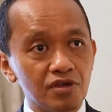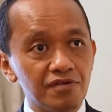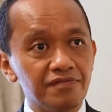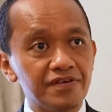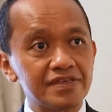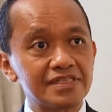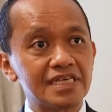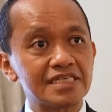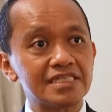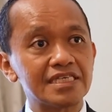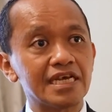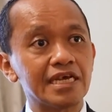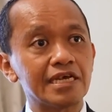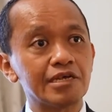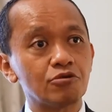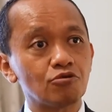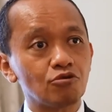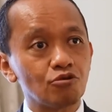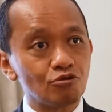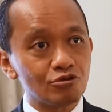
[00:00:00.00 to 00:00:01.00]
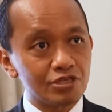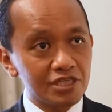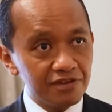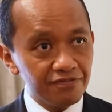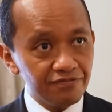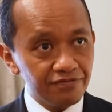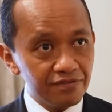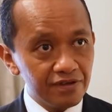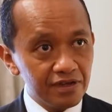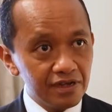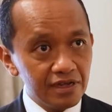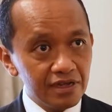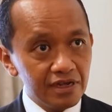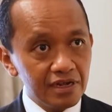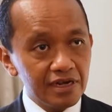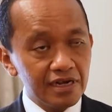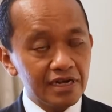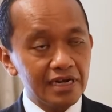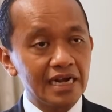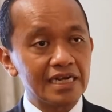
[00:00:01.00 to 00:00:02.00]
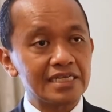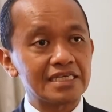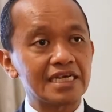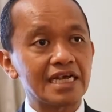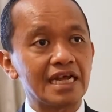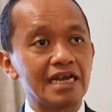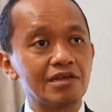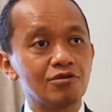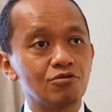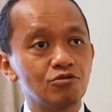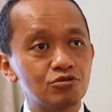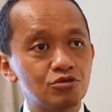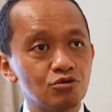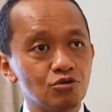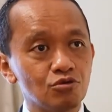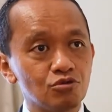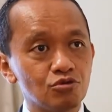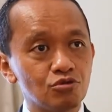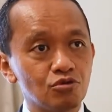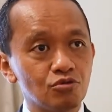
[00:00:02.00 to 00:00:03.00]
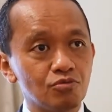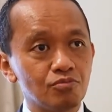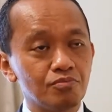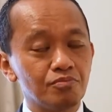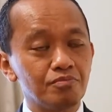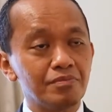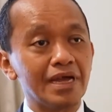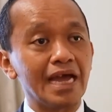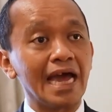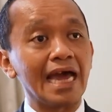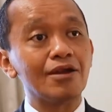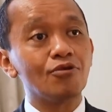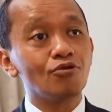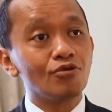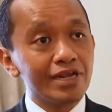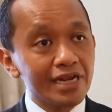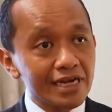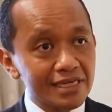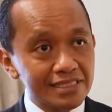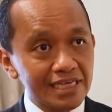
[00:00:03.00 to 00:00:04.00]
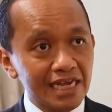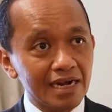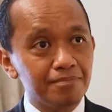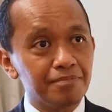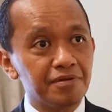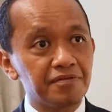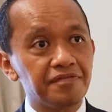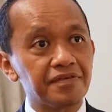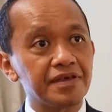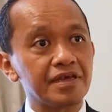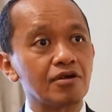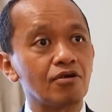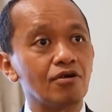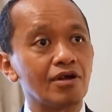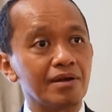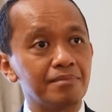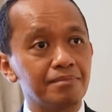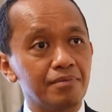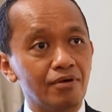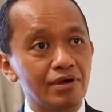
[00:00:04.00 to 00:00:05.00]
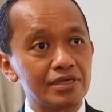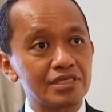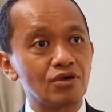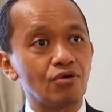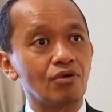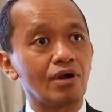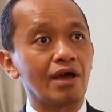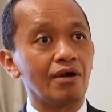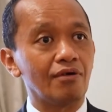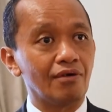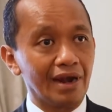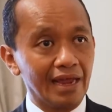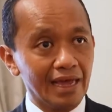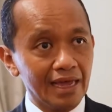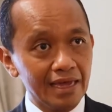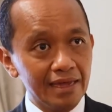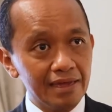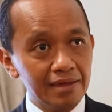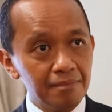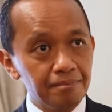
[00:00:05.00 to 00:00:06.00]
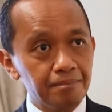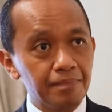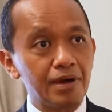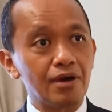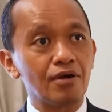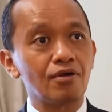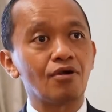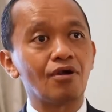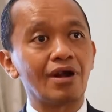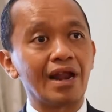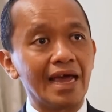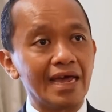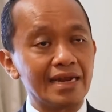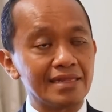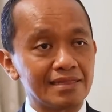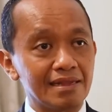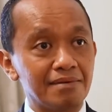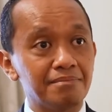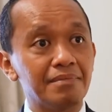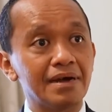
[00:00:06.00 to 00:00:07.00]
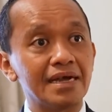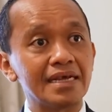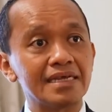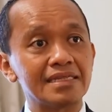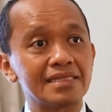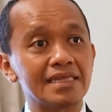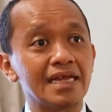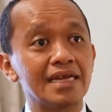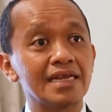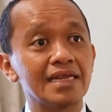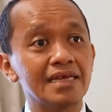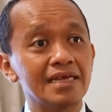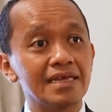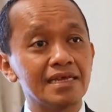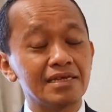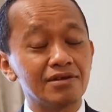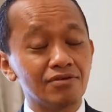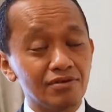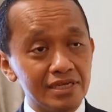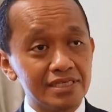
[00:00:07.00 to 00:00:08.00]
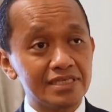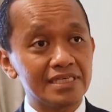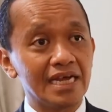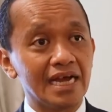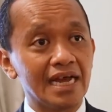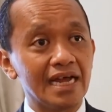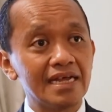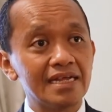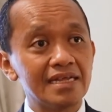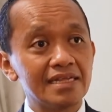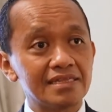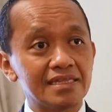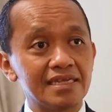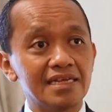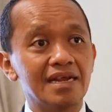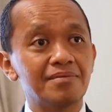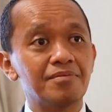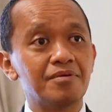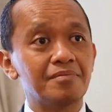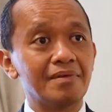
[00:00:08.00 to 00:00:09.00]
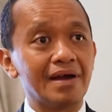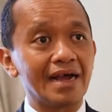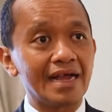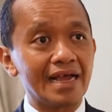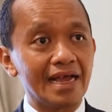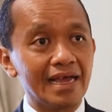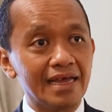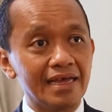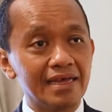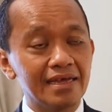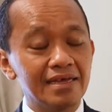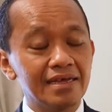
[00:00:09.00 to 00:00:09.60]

investasi yang inklusif dan sekaligus untuk menganulir cara berpikir orang bahwa seolah-olah pengelolaan tambang kita di Indonesia tidak memakai